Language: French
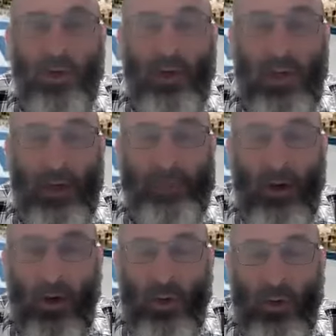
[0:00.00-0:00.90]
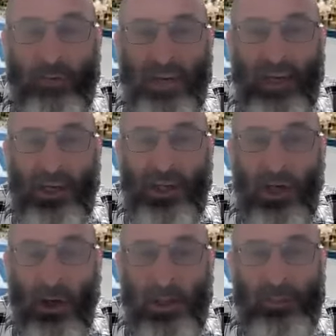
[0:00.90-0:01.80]
que les parents doivent dégager
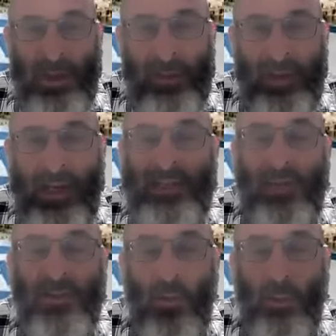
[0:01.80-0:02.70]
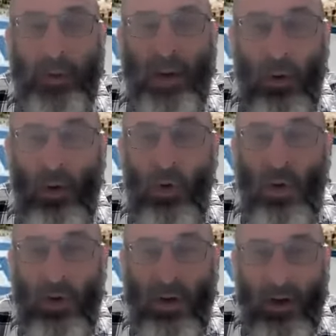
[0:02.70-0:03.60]
leurs responsabilités. Ce ne sont pas
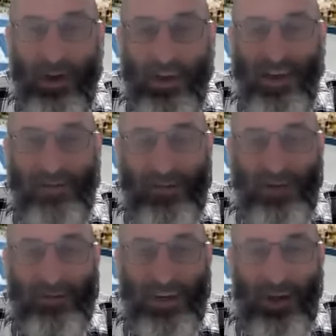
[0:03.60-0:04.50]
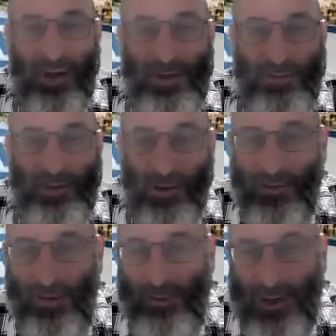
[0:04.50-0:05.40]
eux qui vivent la vie de leurs enfants, qui
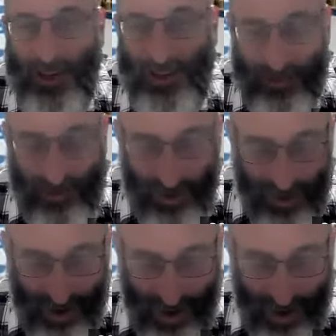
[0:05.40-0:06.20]
formatent leurs enfants.